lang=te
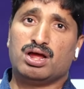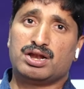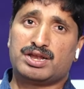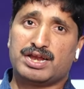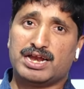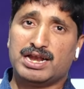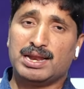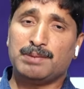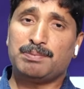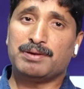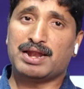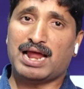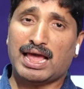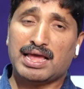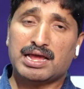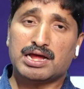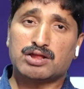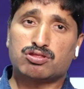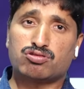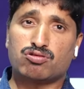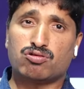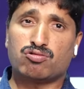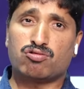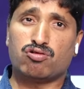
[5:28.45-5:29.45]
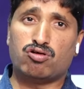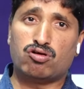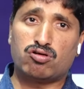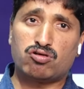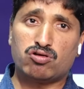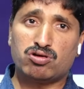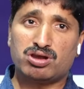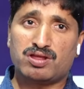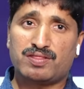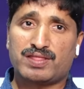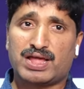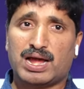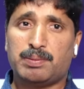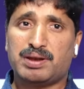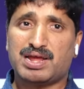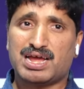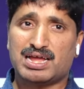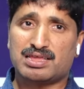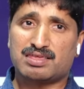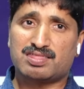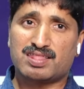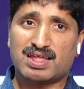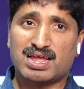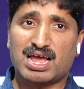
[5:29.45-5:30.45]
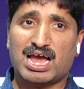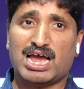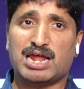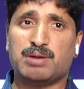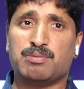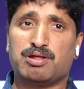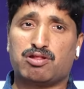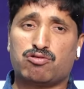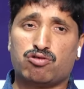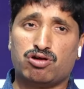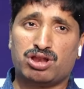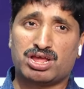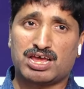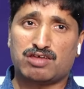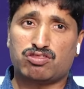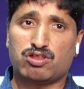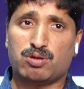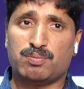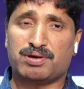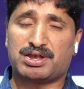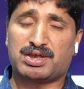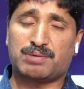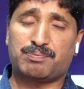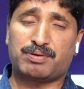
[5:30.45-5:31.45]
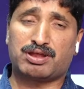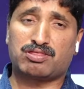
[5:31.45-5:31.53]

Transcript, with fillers: టీడీపీ నాయకత్వం కోరుకుంటుంది కాబట్టి ఖచ్చితంగా ఆయన మీద కొన్ని కేసులు పెట్టే